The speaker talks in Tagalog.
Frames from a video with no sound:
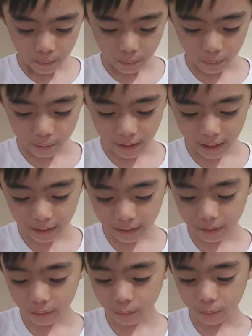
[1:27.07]

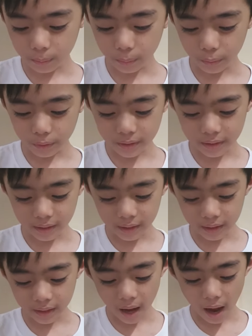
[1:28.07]
Ugaling
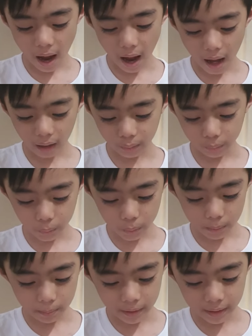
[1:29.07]
ubusin ang
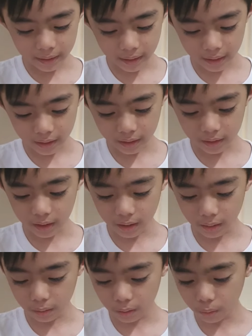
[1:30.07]
tubig na
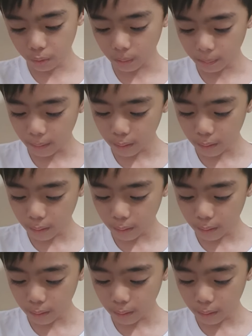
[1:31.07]
iniinom